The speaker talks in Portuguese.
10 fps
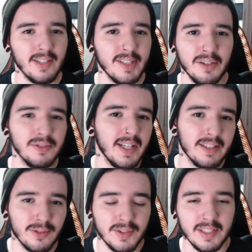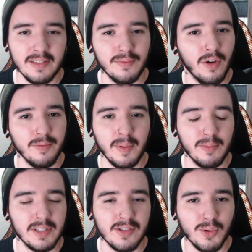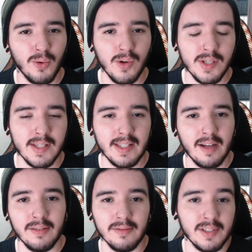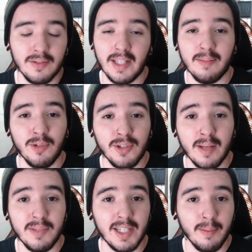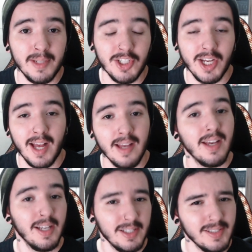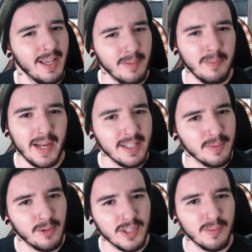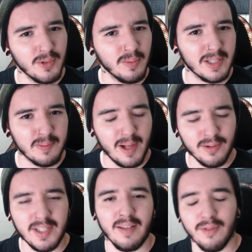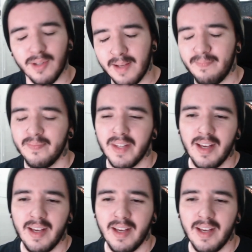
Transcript: Isso que acontece quando você desenvolve para muitas coisas e tal, você não tem muito tempo de caprichar. Isso aí me parece uma coisa muito mais plausível, né?